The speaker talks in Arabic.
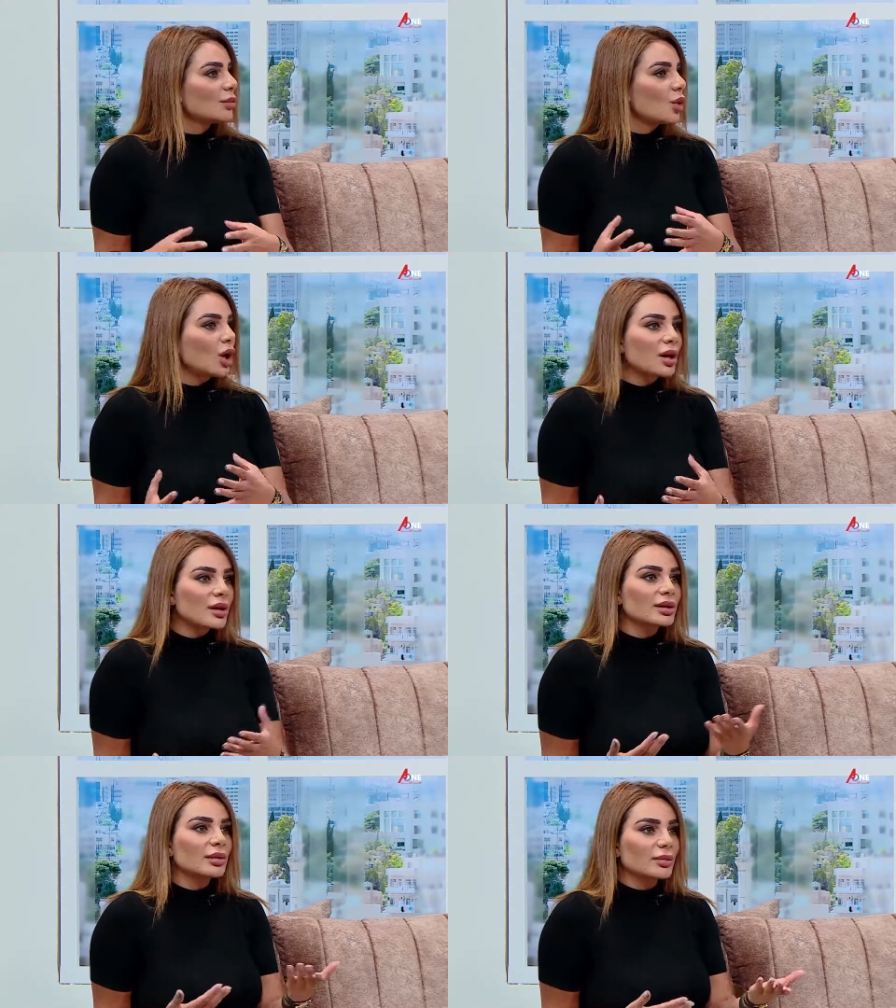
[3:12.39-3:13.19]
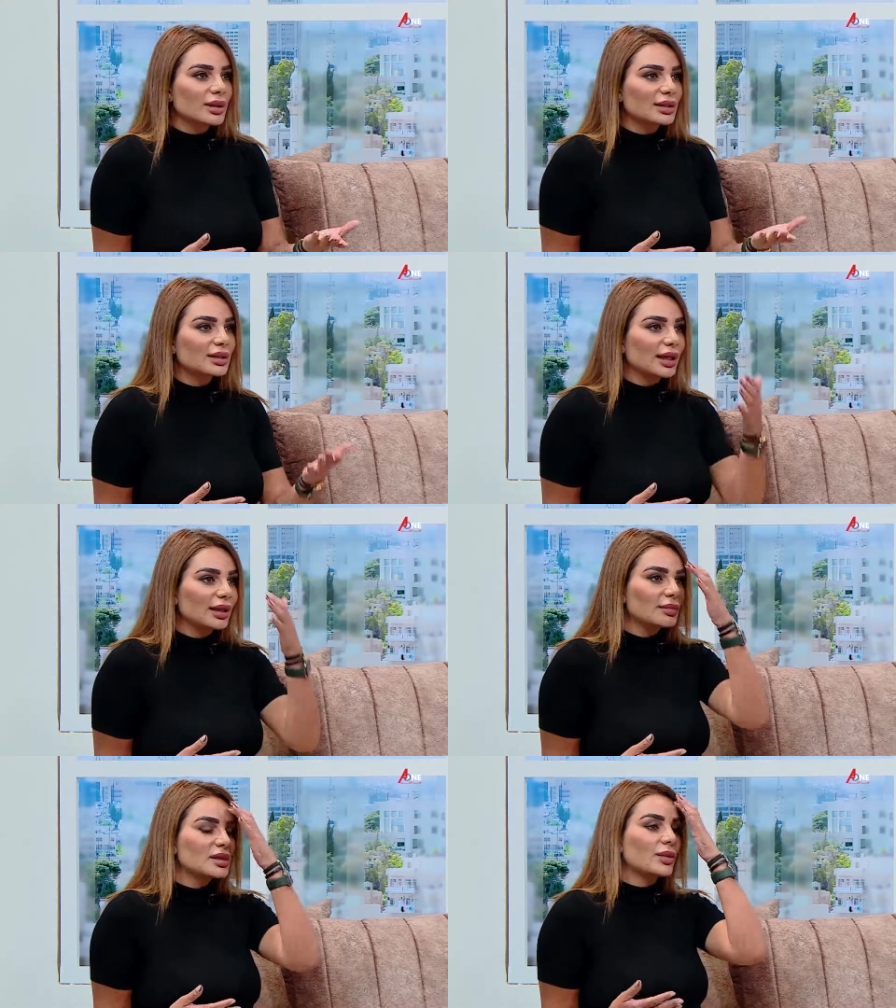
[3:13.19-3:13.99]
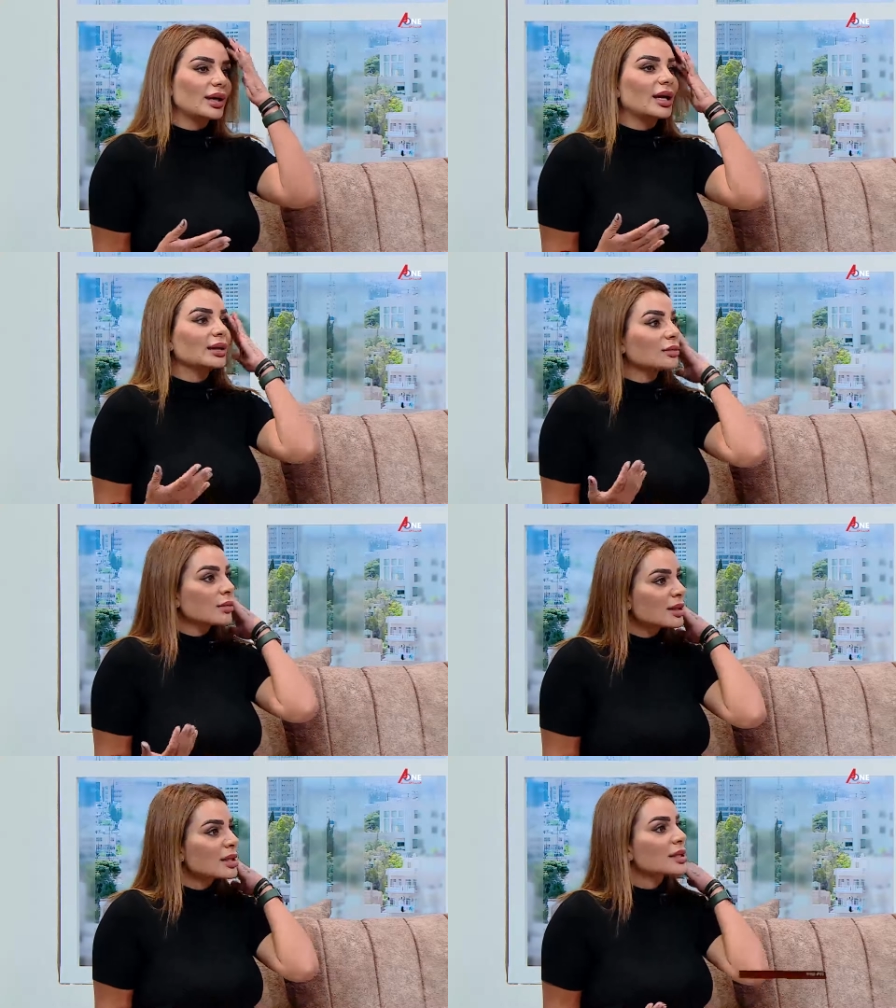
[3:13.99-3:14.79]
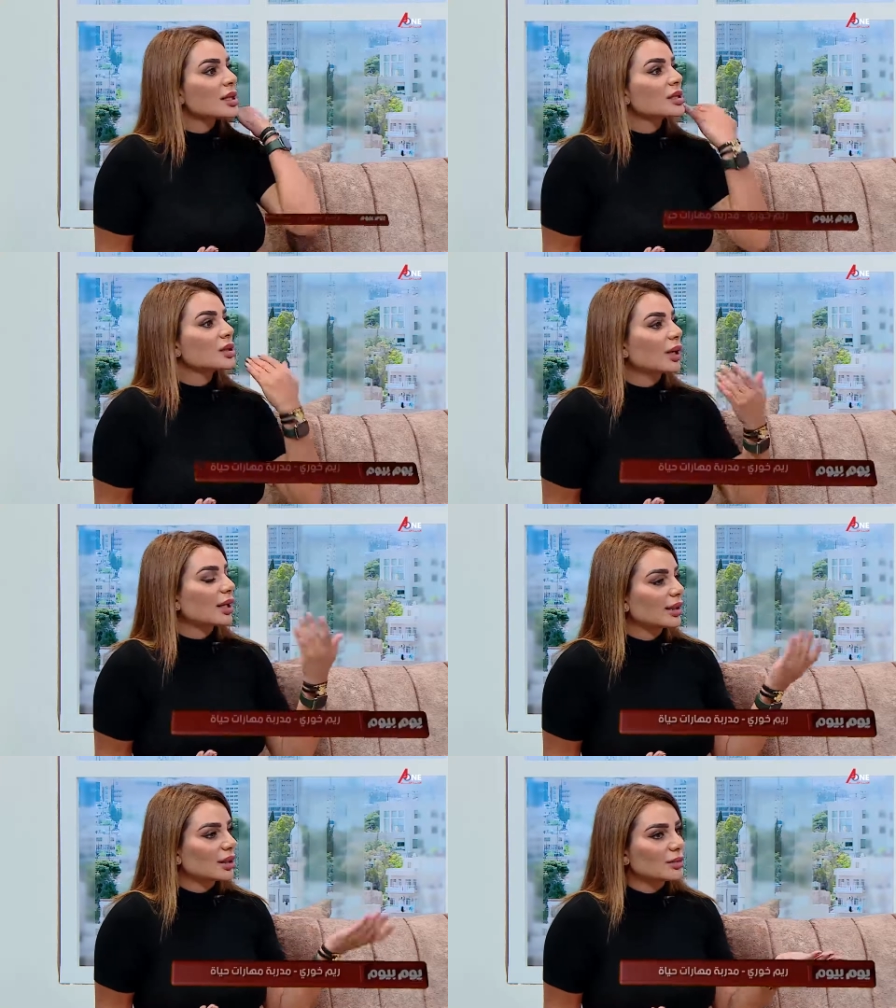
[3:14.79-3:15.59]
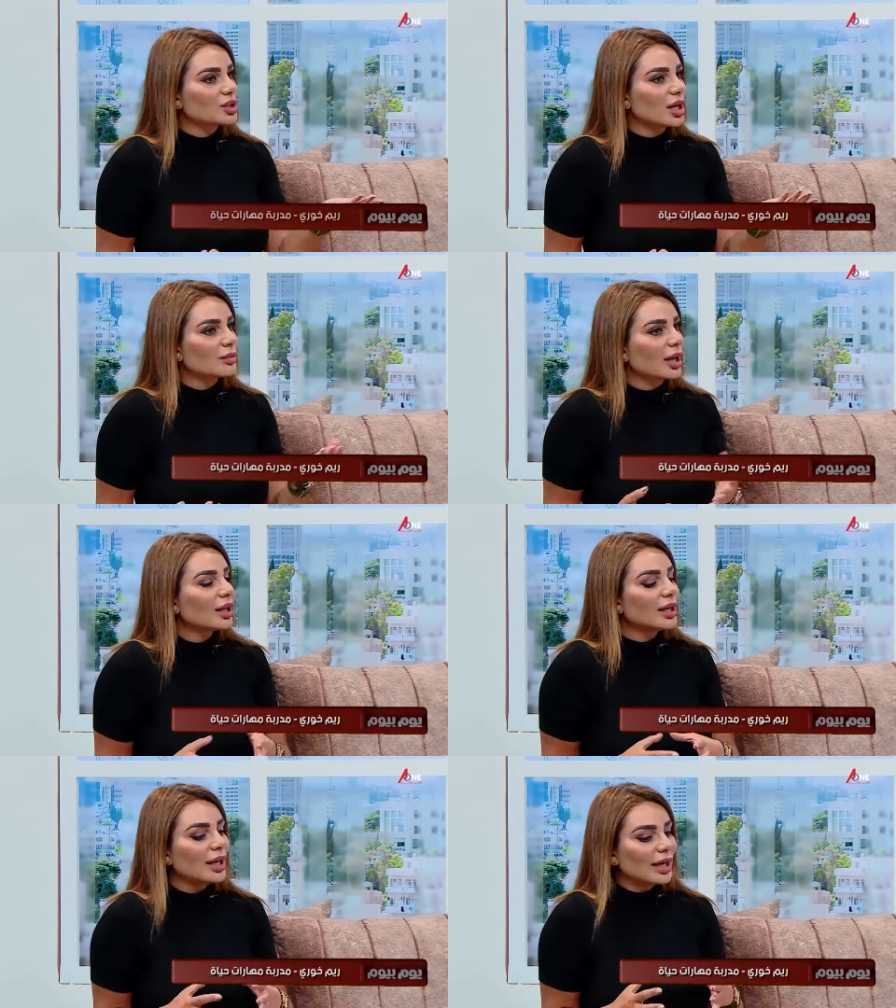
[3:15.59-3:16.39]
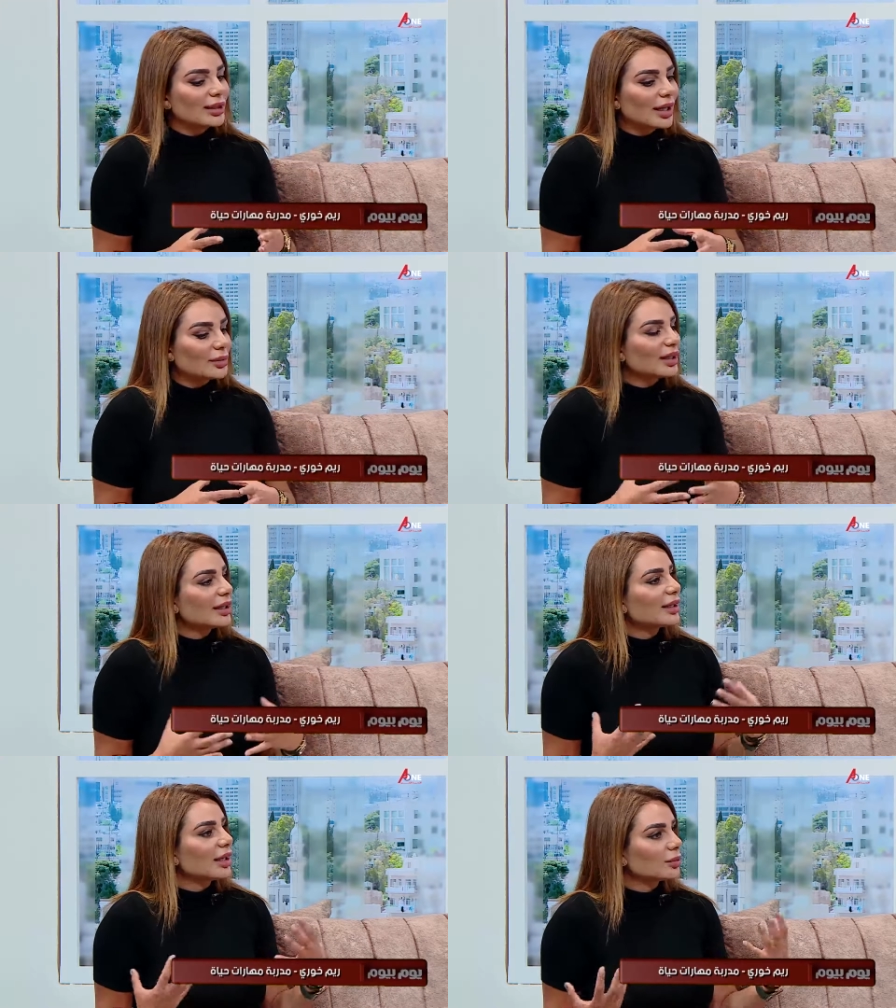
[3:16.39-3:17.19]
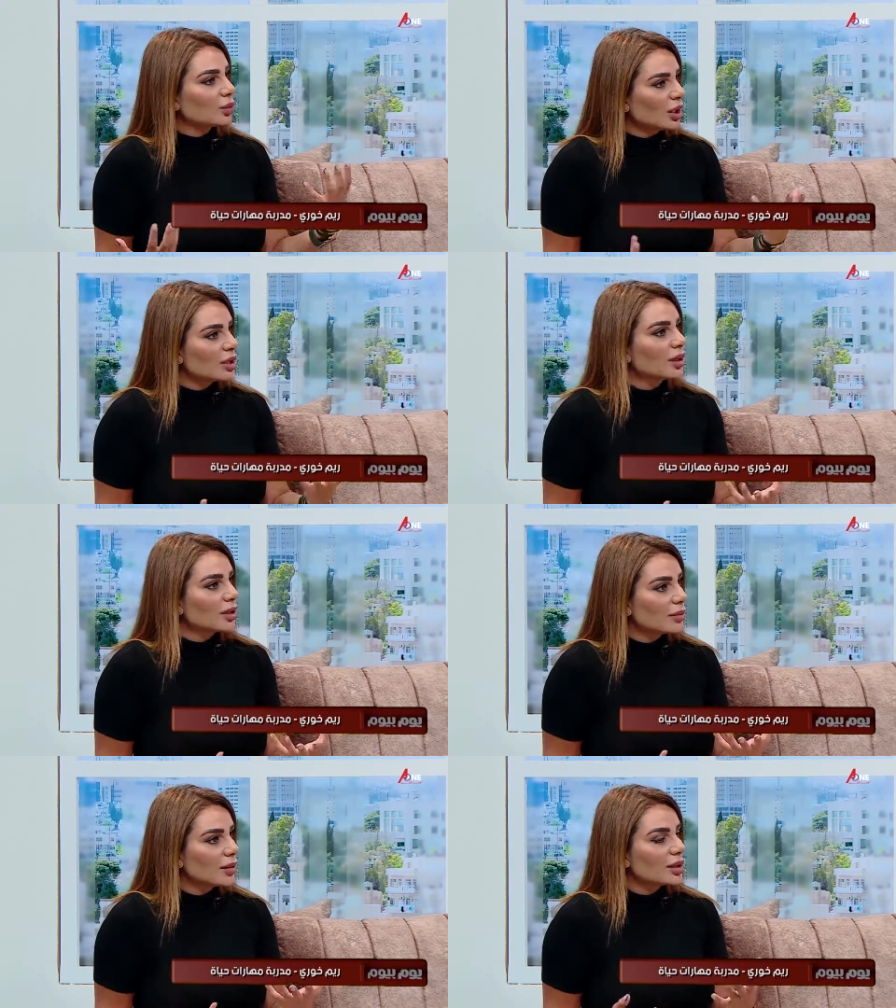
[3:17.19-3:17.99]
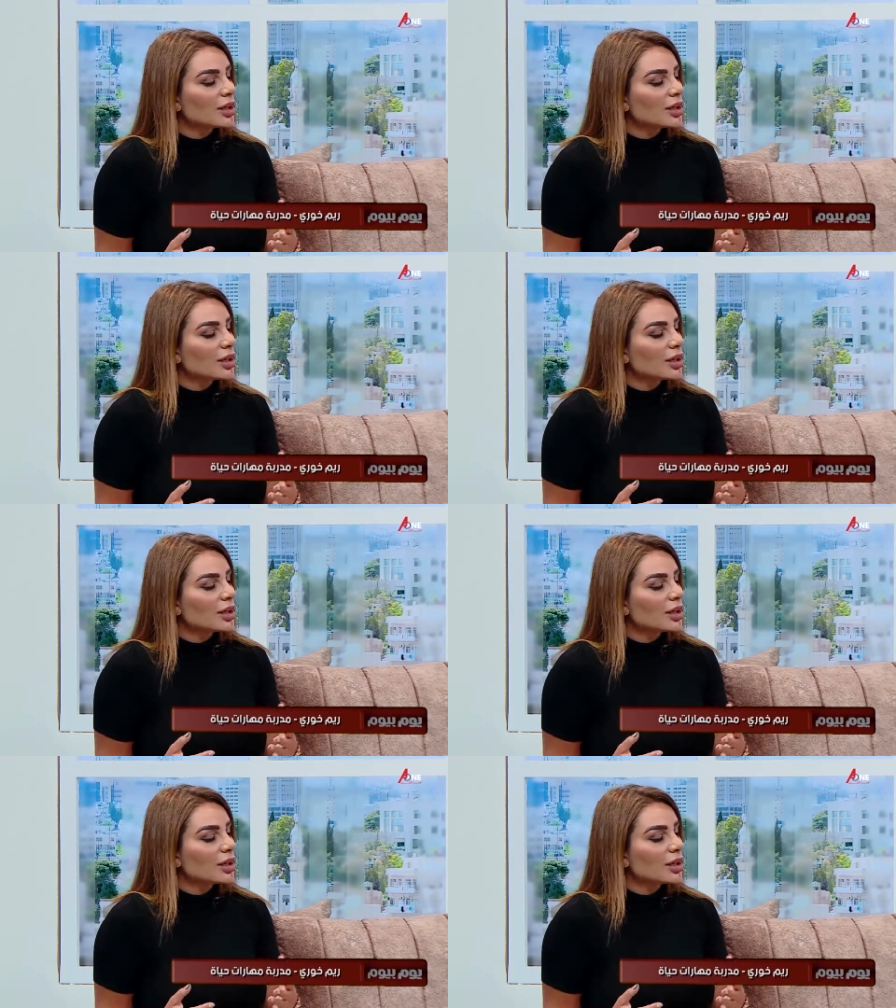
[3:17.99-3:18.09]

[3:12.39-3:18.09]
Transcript: مقارنه ببيئه التعليم سواء كانت بمدرسه سواء كانت بجامعه انت عم تحكي عن محيط اكبر